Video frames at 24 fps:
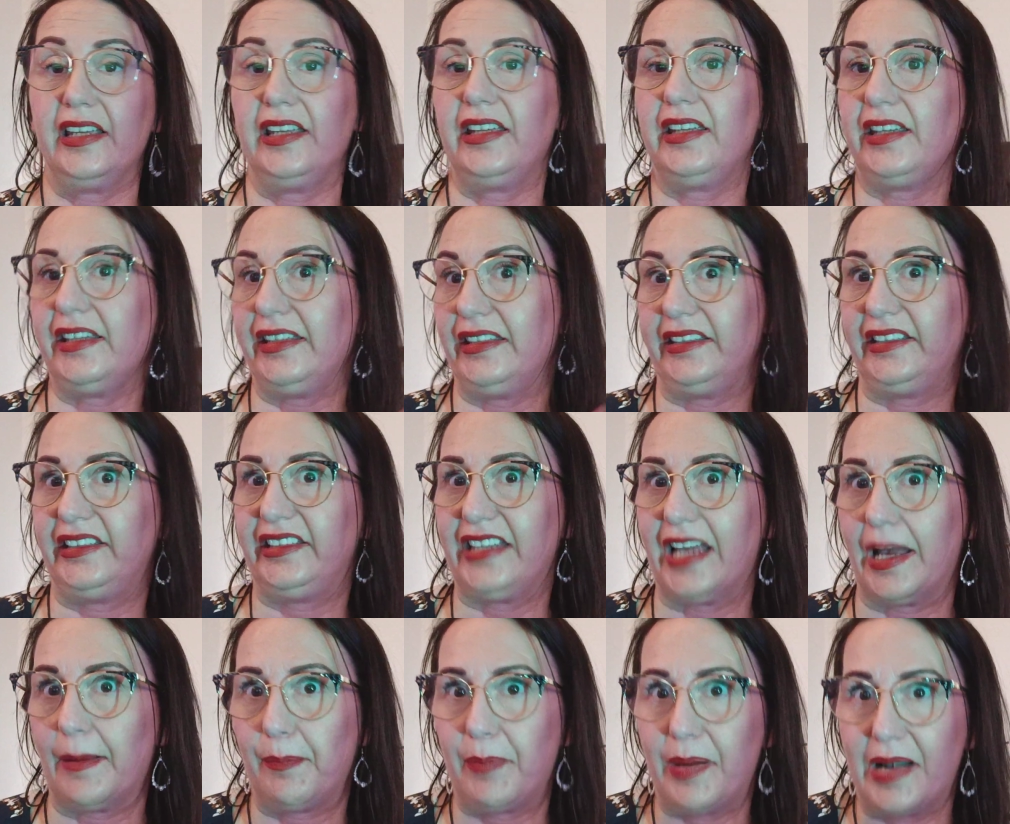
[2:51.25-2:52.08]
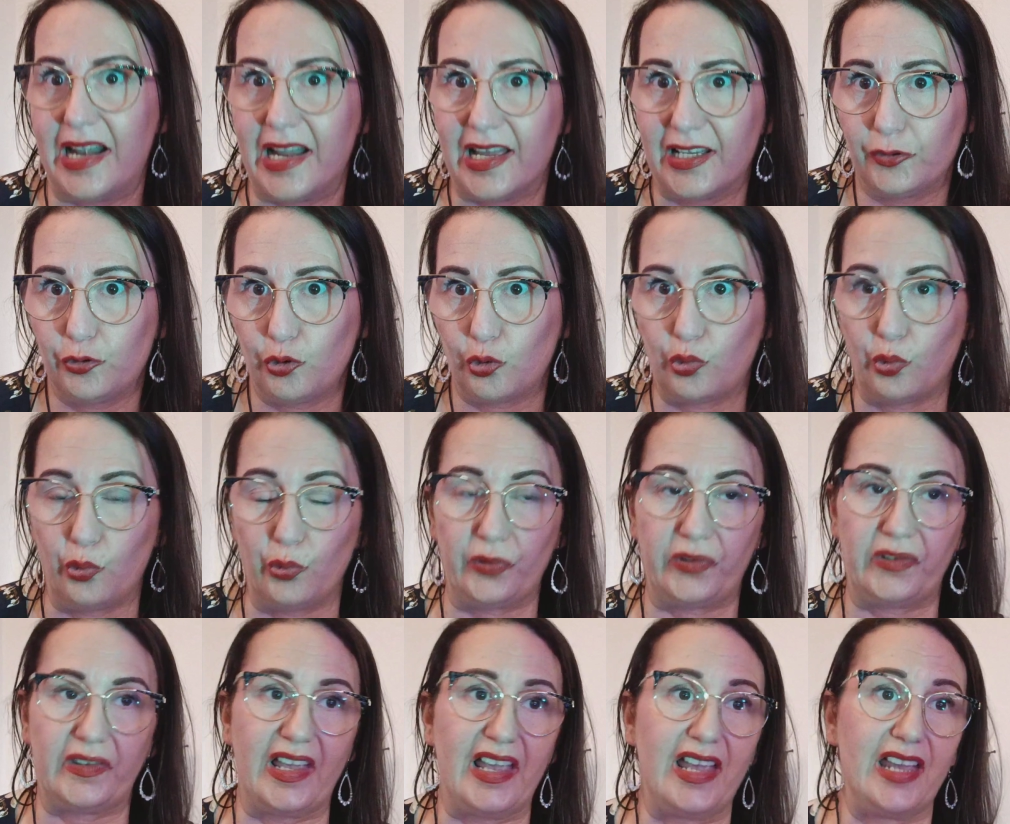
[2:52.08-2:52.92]
Et il y a plein de
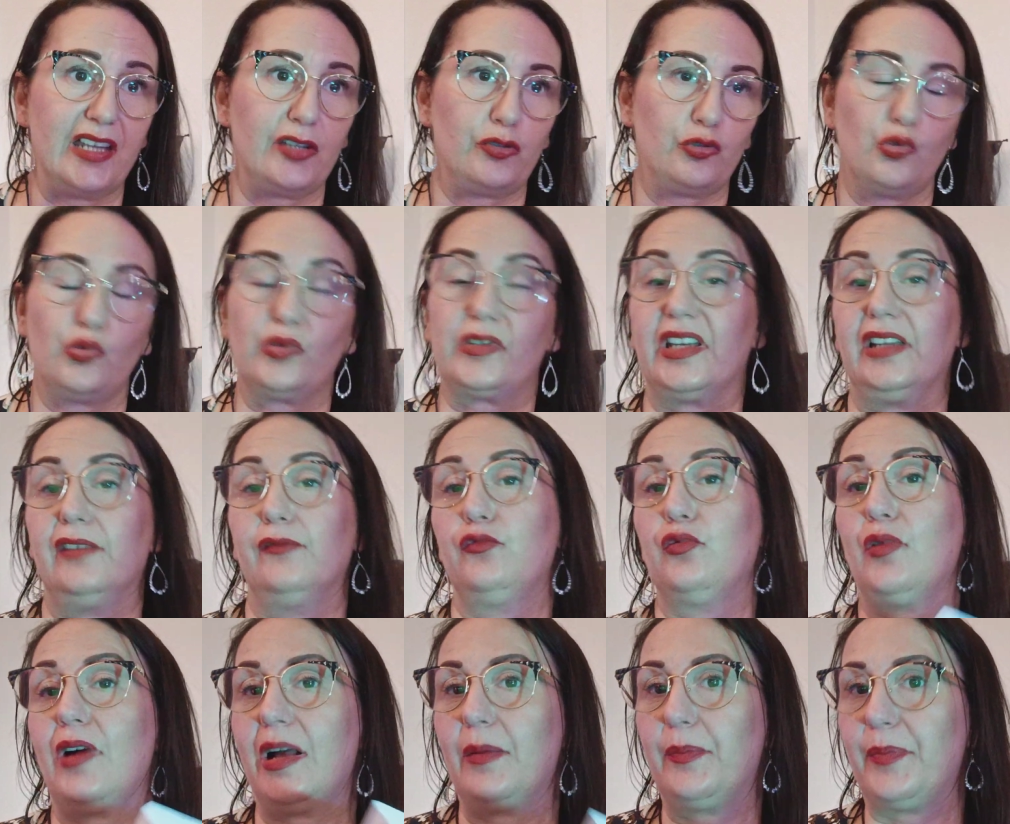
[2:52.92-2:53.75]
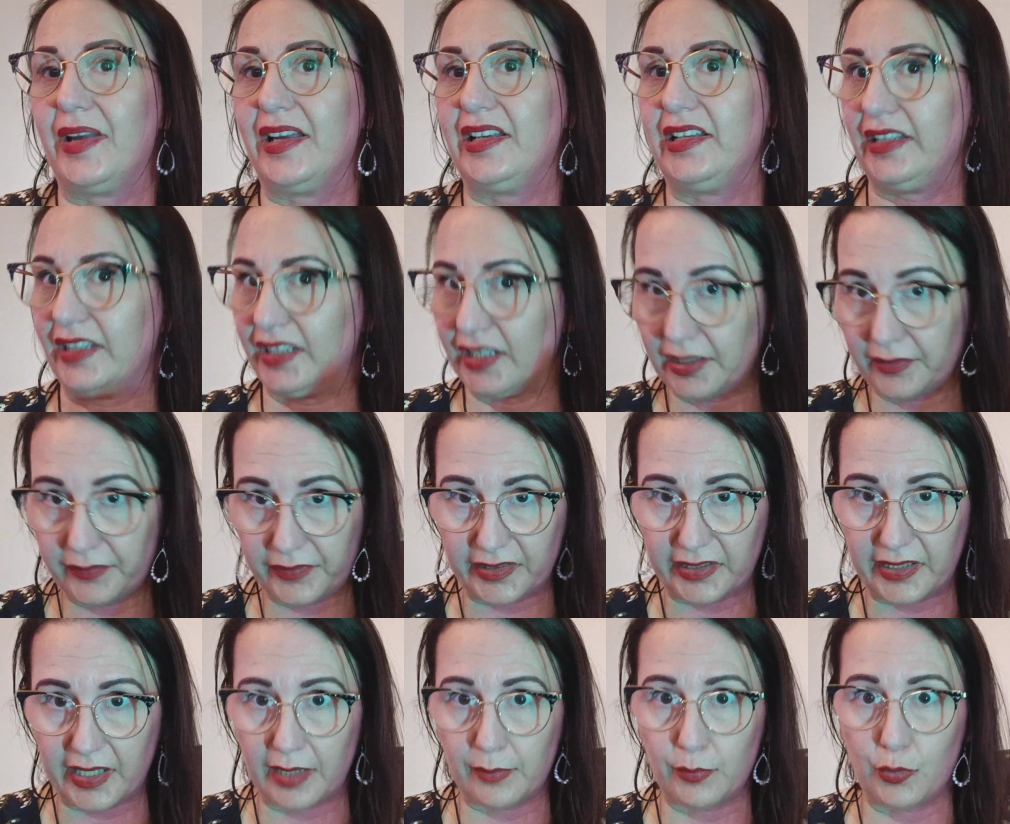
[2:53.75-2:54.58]
conseils, donc elle vous rappelle
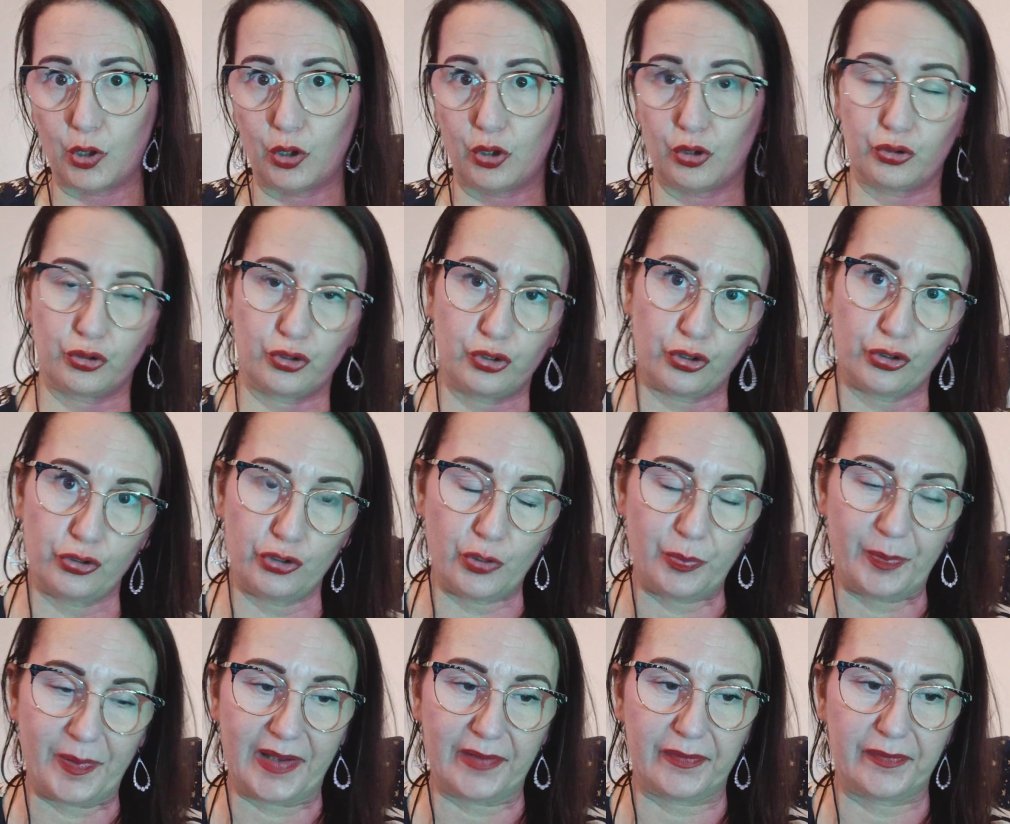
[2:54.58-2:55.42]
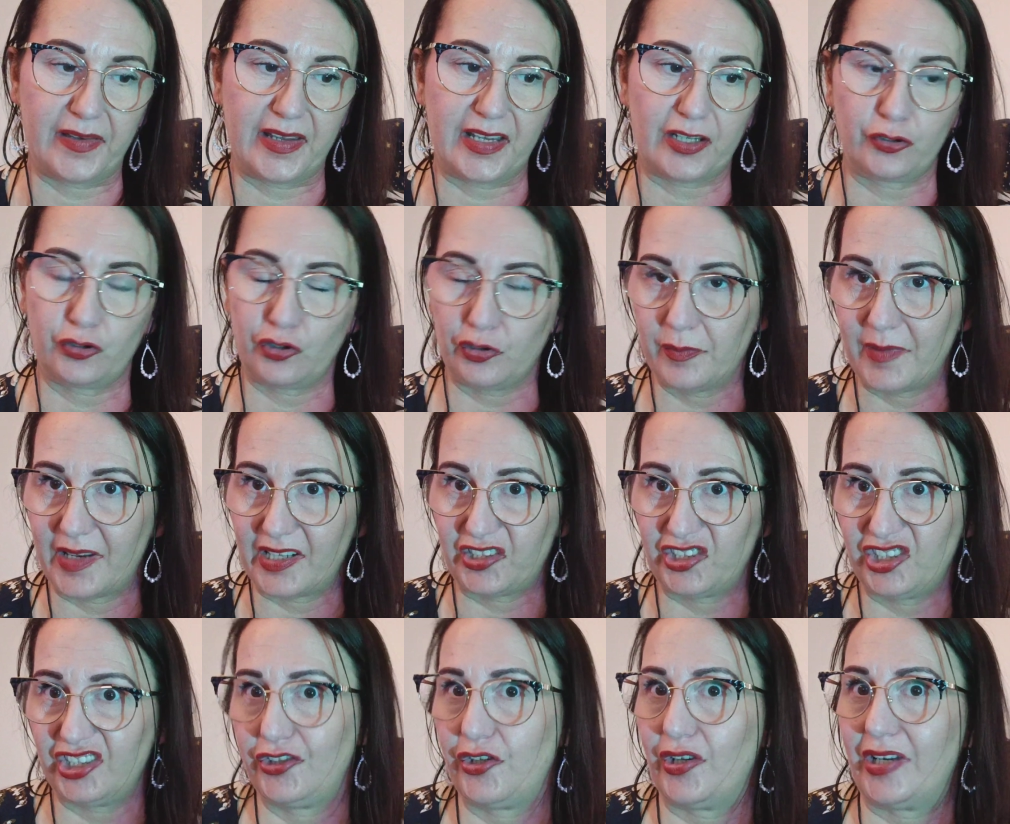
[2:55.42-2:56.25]
évidemment de ne pas faire de
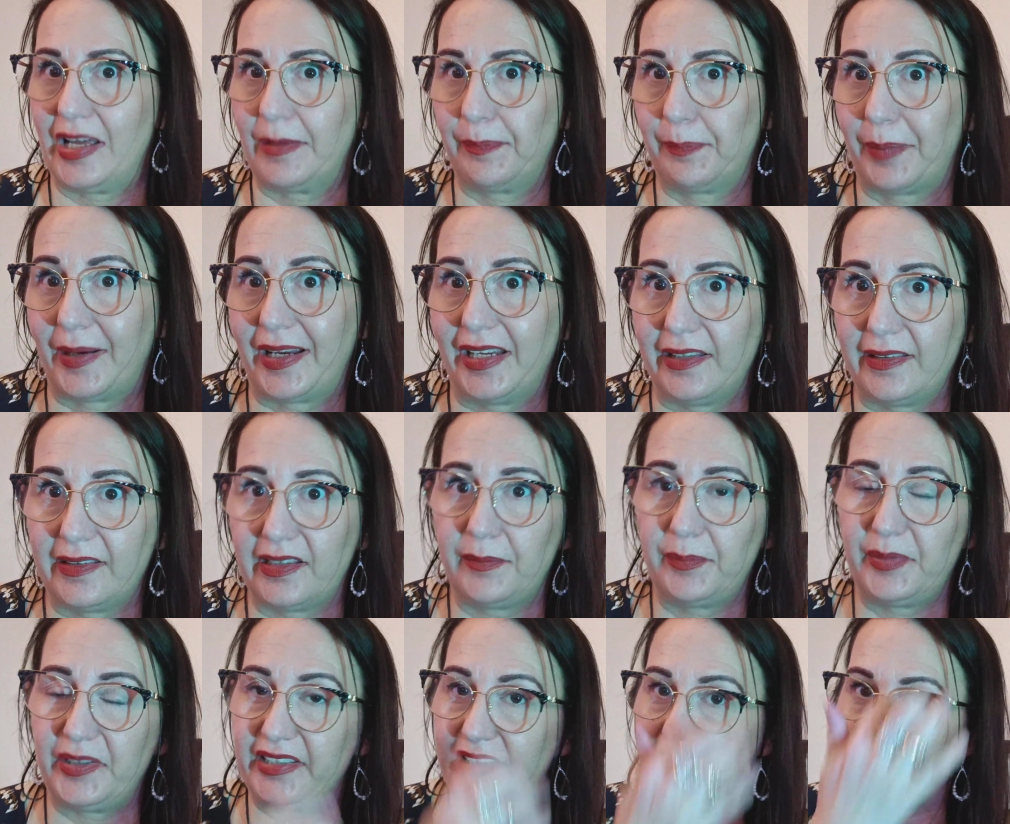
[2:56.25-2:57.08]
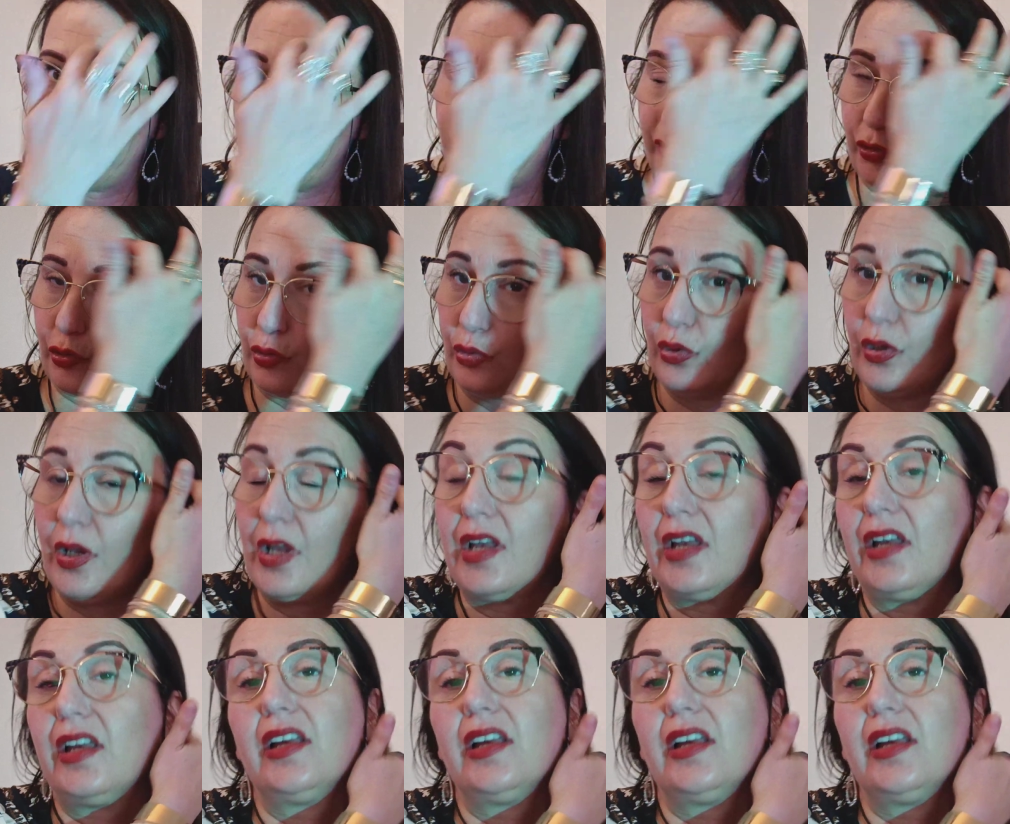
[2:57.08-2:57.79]
magie dans la précipitation,